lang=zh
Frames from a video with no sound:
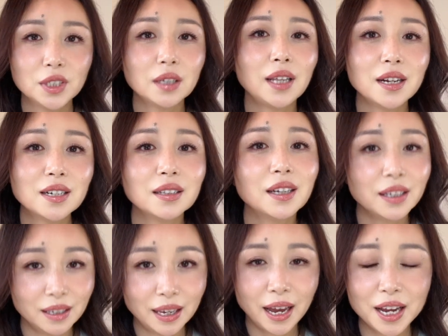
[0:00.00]
这个男生呢，
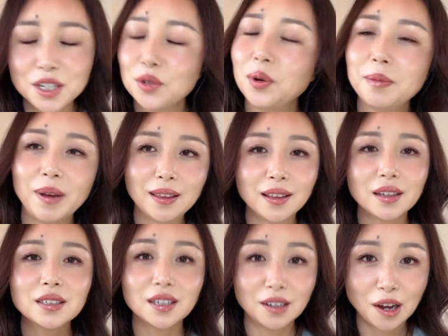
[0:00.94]
也还是会把她
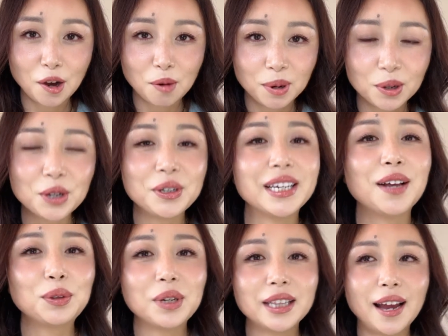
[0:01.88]
当成好朋友一
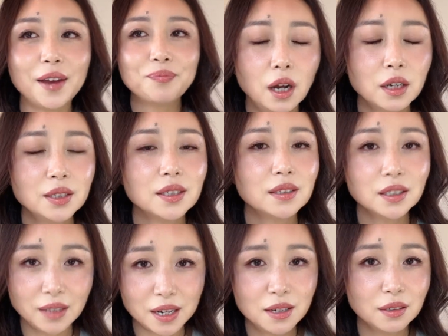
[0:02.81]
样对待。而且，这
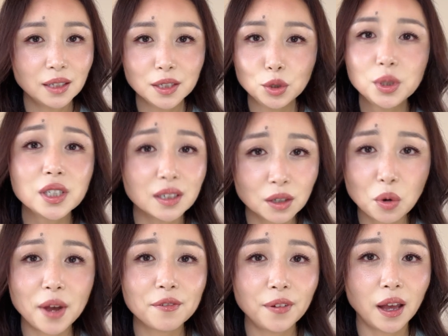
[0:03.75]
个男他就是一个
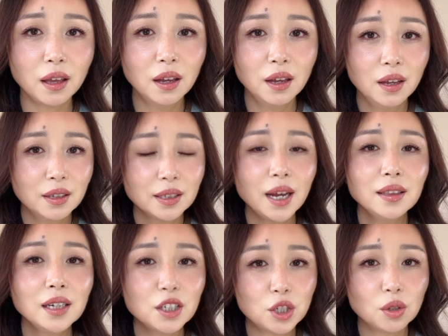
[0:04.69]
惯犯。他
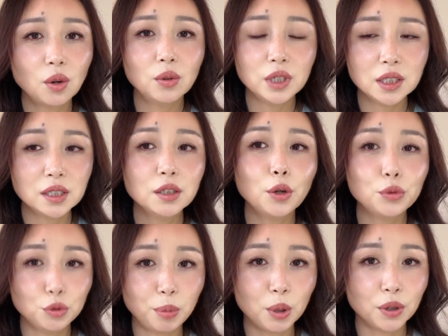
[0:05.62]
那个时候已经有
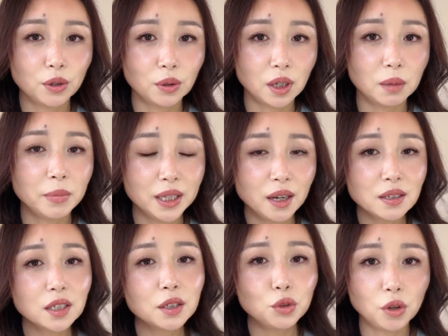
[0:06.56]
女朋友了。每
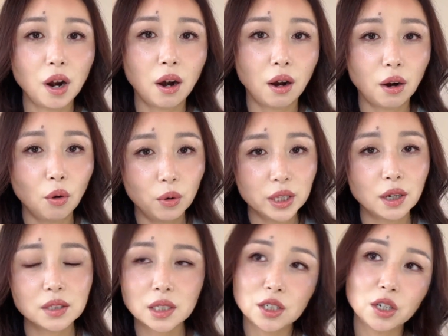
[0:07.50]
当这个女孩回
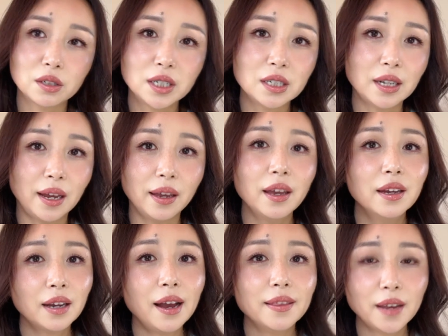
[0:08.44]
到这个城市来
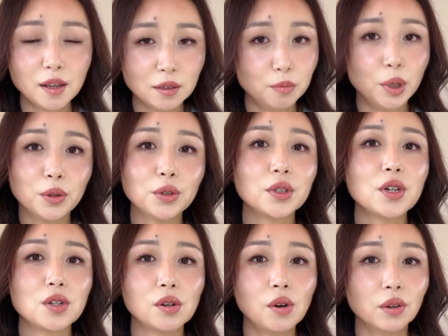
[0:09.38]
看他的朋友的
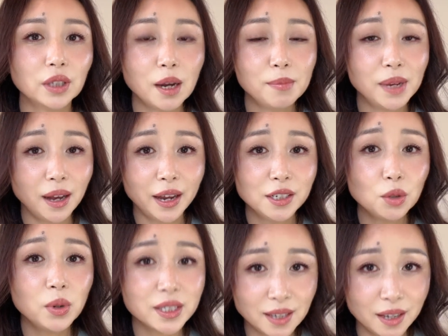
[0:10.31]
时候，他们还是
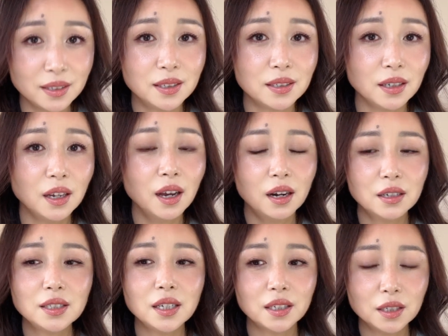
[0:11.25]
会在一起。
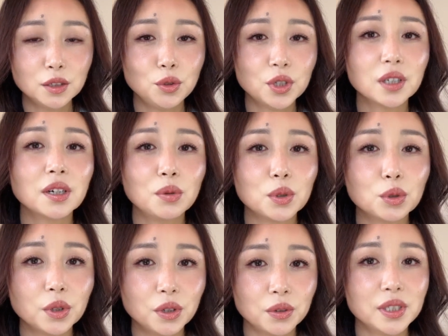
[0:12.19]
而且这个女生跟我
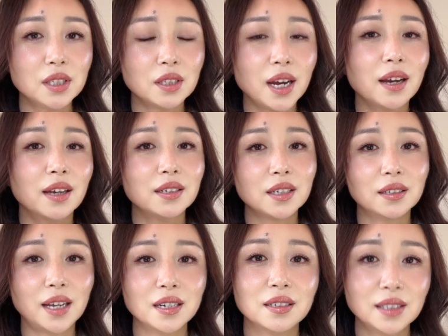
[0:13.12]
说，有一次她跟这个
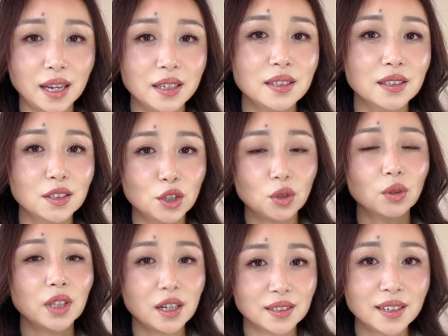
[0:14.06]
男生在一起的时
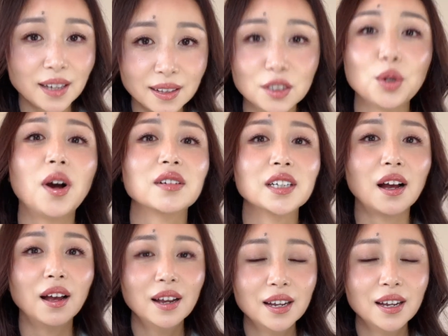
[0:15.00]
候，躺在他的床上，